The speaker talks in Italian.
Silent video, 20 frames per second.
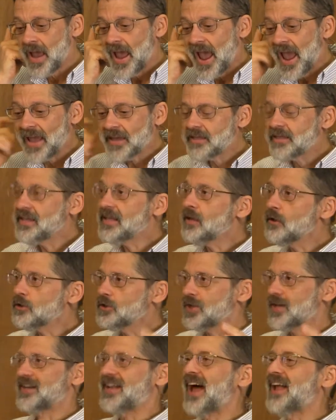E Dio
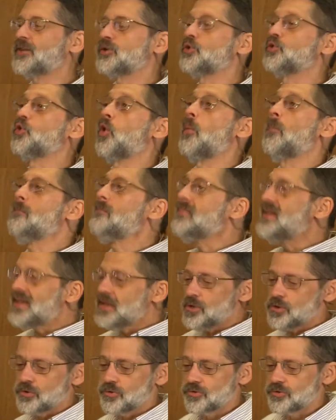ci ha dato
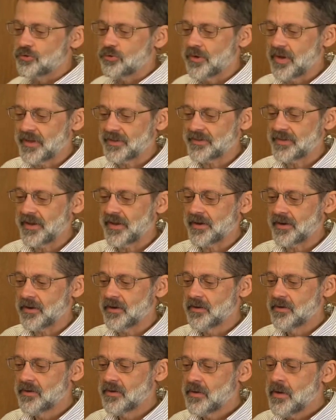dominio sulla
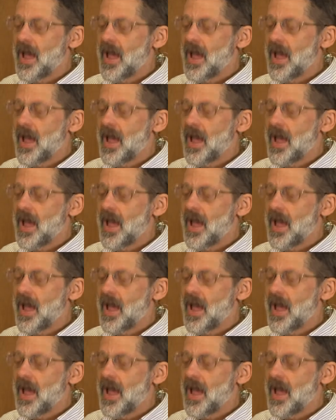terra